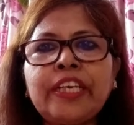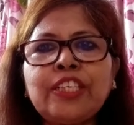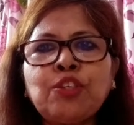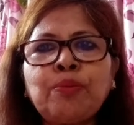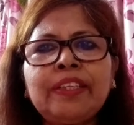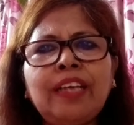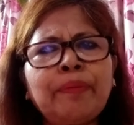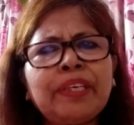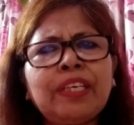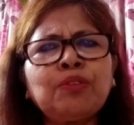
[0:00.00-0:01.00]
সেই সুবাদে
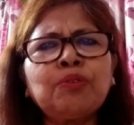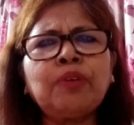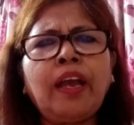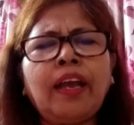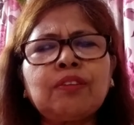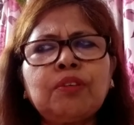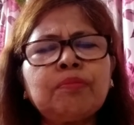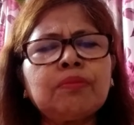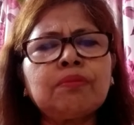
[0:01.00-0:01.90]
আমি কিন্তু একদম